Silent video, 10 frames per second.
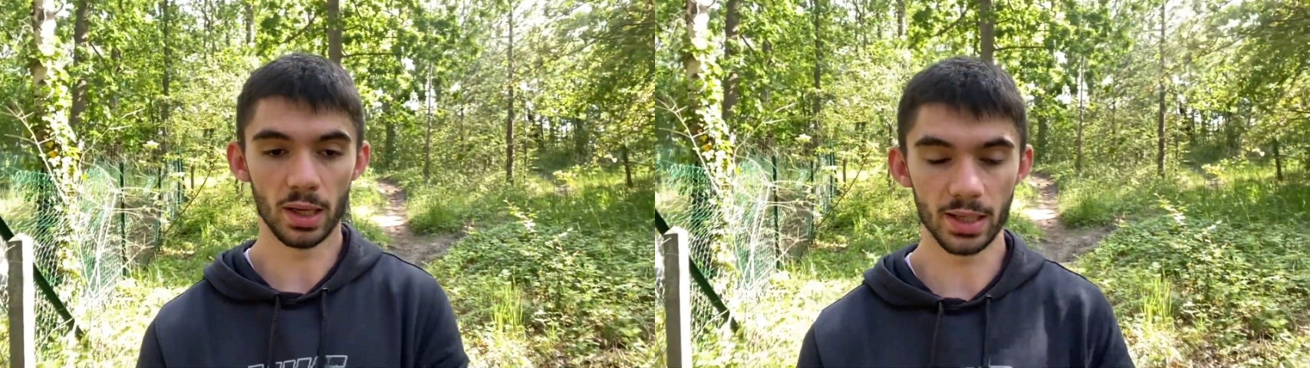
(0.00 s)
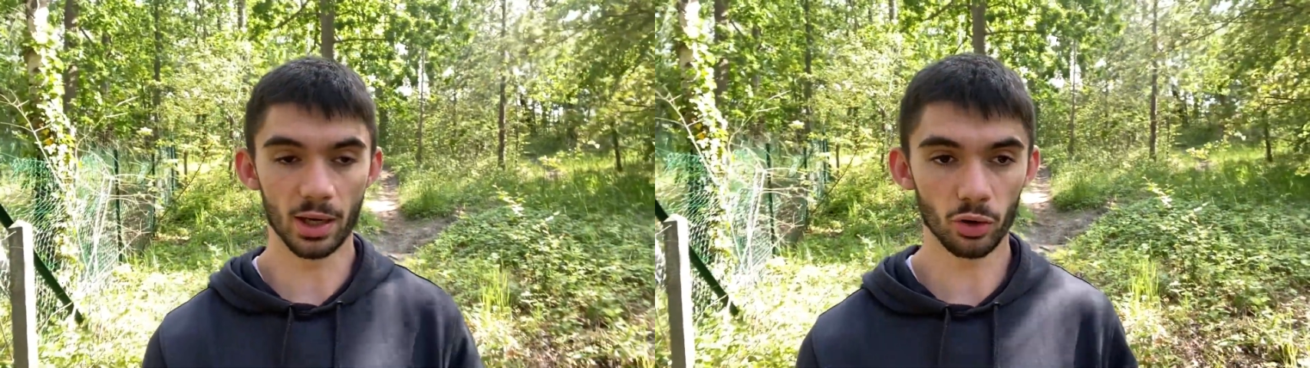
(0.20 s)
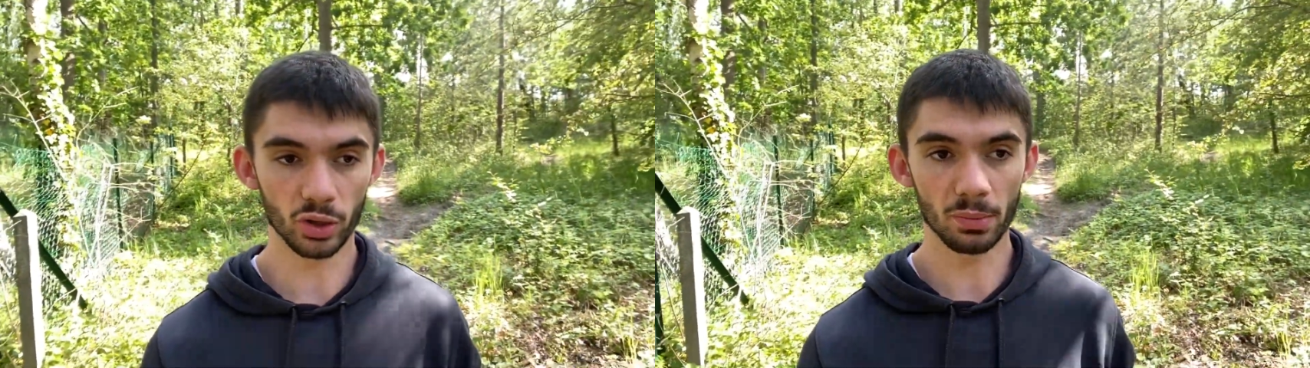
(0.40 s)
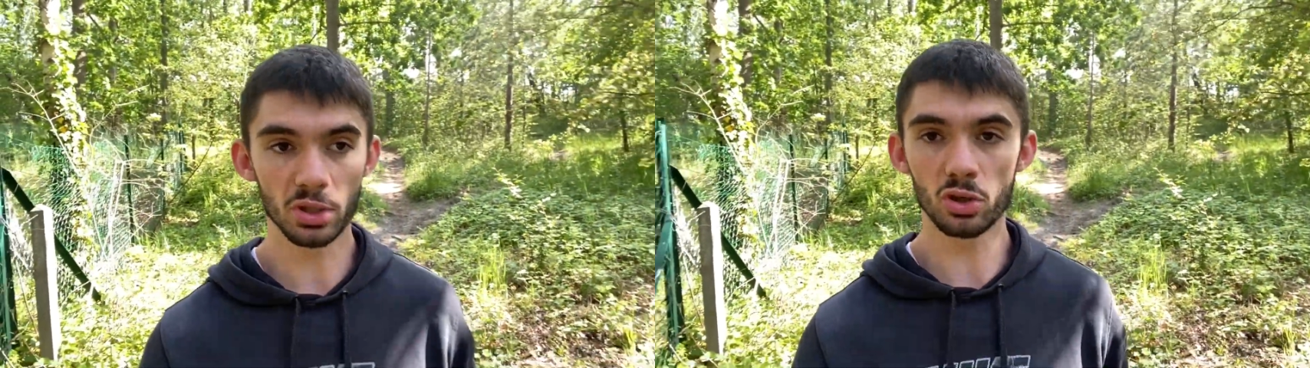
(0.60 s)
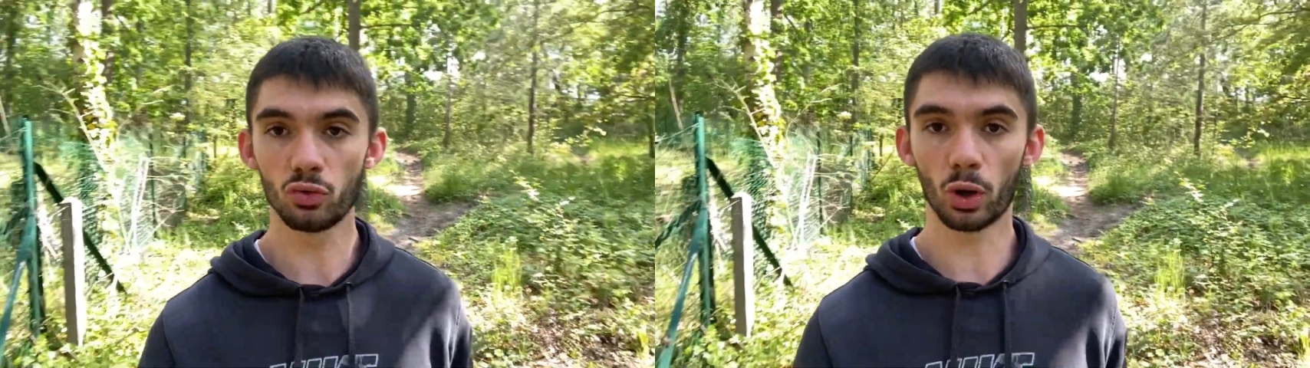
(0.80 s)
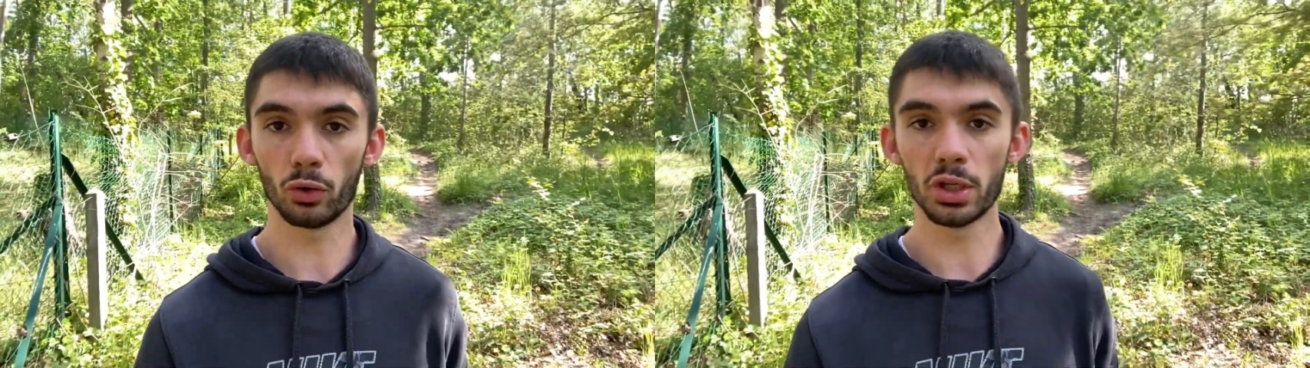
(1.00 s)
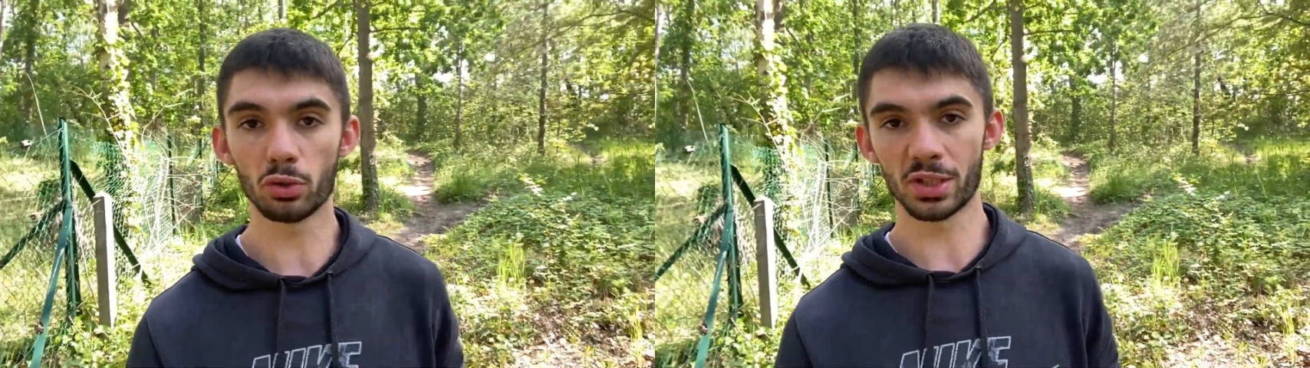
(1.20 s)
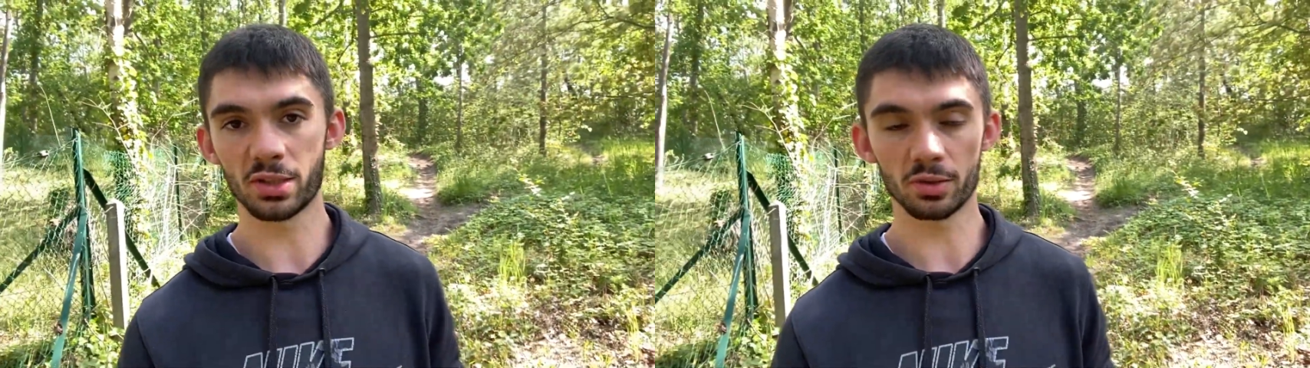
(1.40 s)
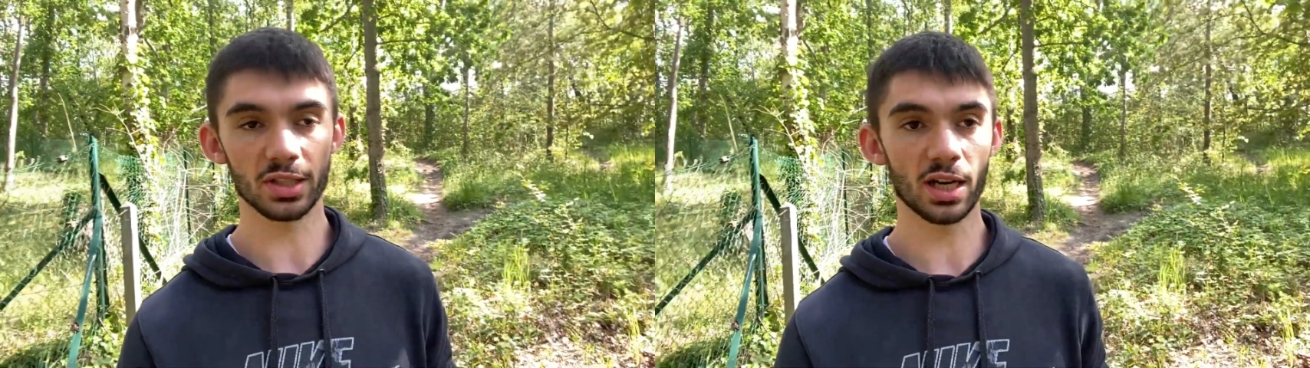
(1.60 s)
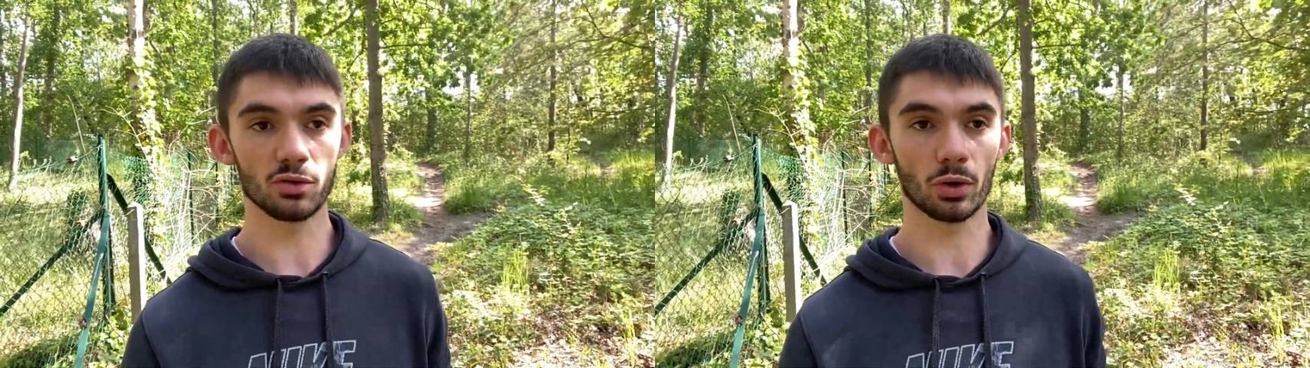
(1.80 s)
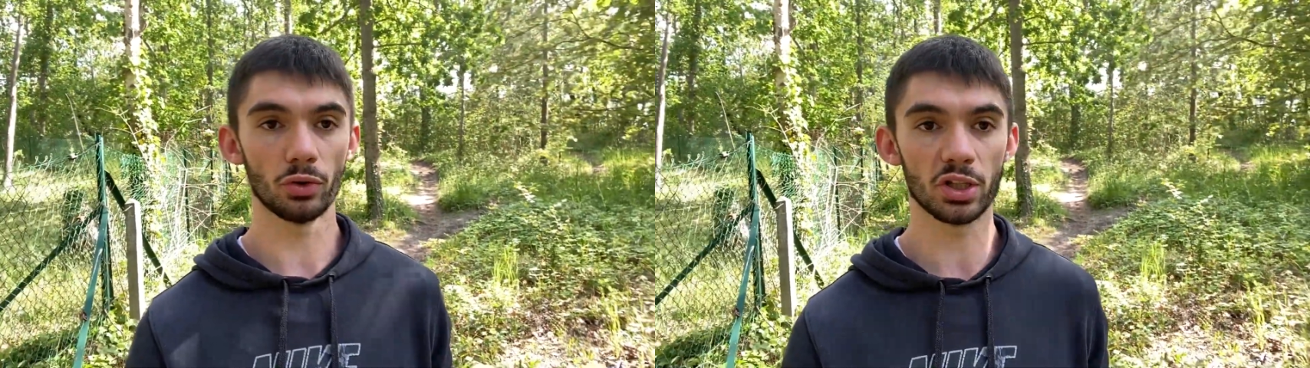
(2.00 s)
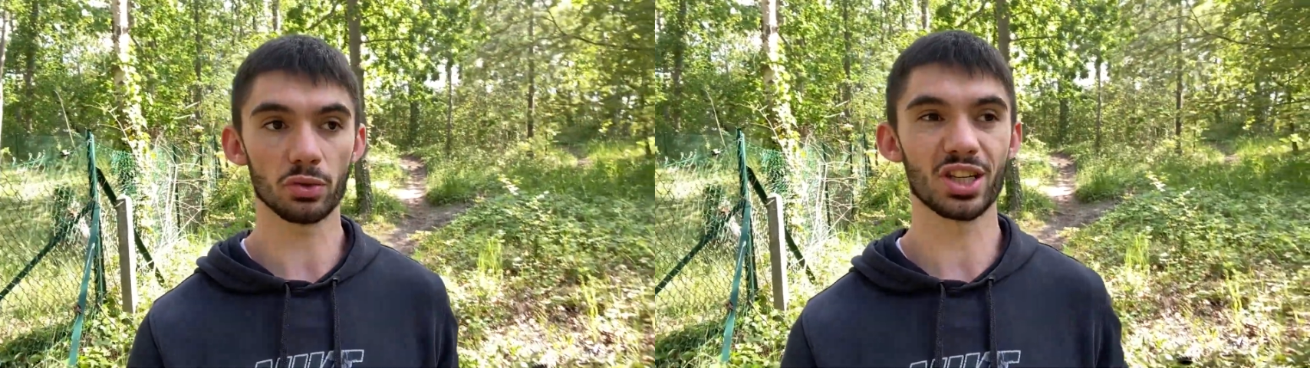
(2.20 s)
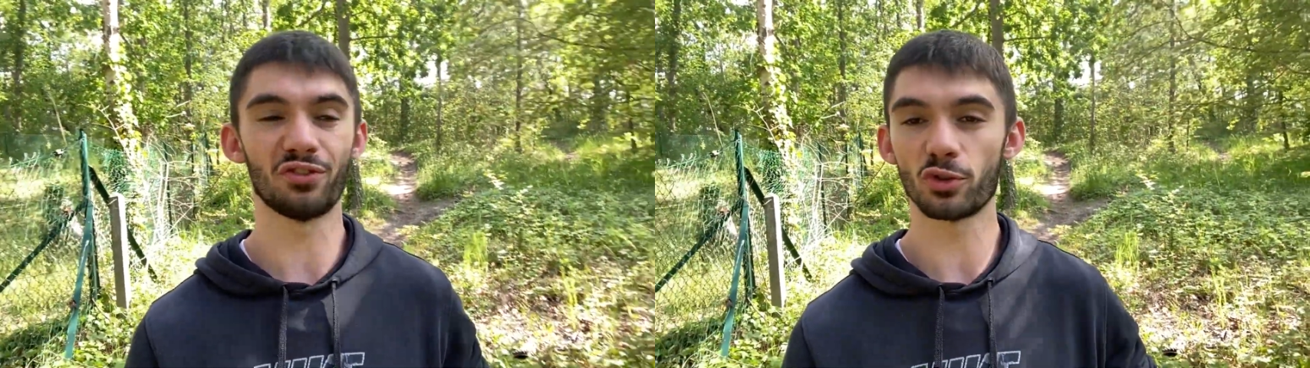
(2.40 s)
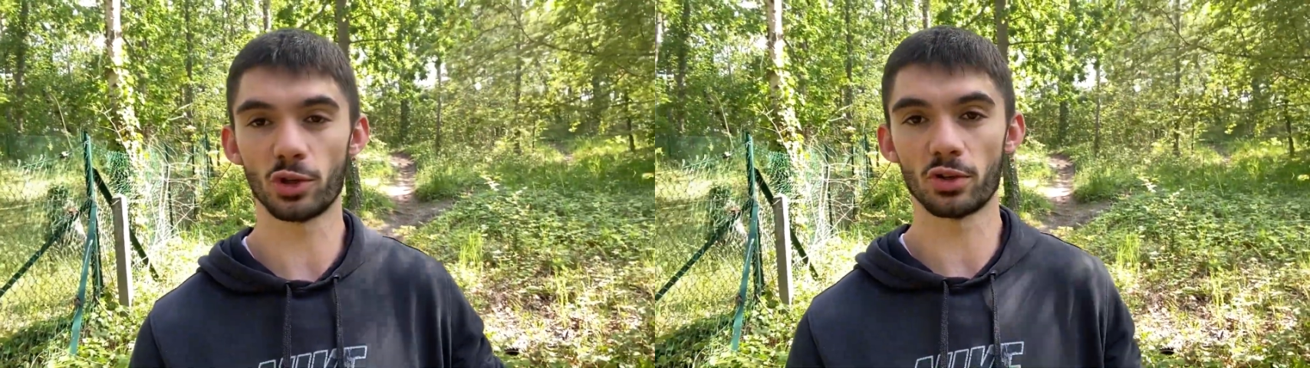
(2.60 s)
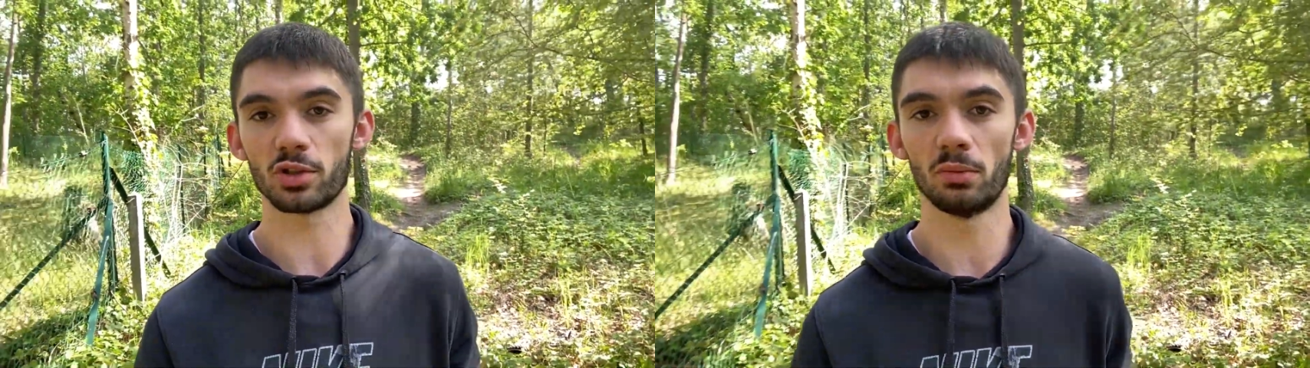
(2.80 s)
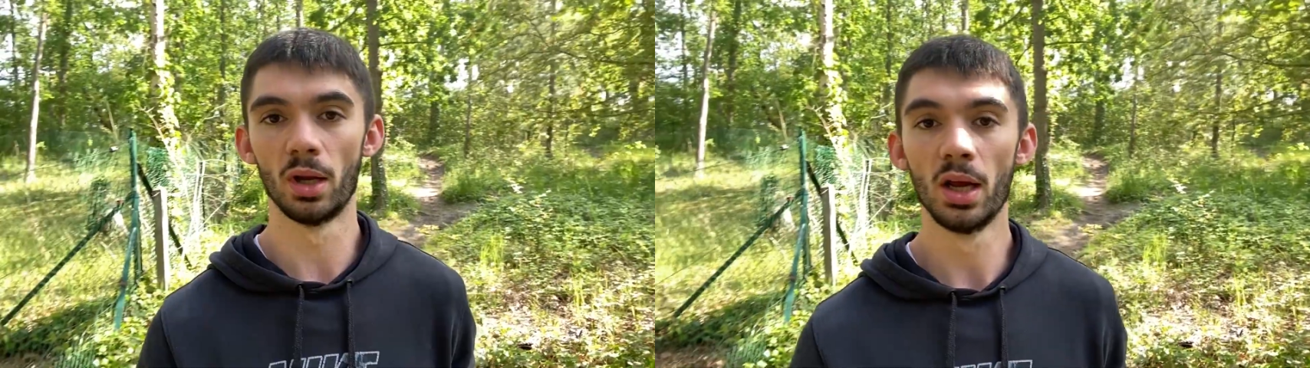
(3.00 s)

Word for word: et alors que d'habitude je vois que des choses essentielles, je vois que des choses qui fonctionnent ensemble,